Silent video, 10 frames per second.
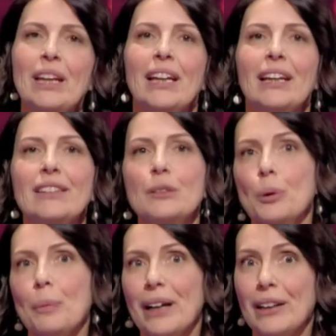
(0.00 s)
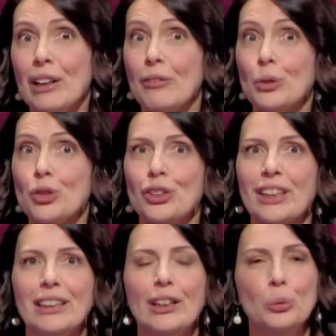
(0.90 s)
che si propagano alla
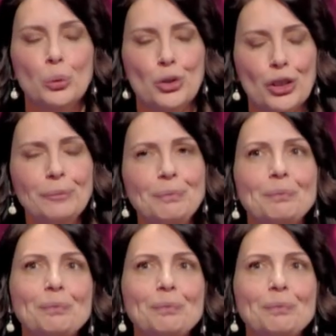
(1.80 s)
velocità della luce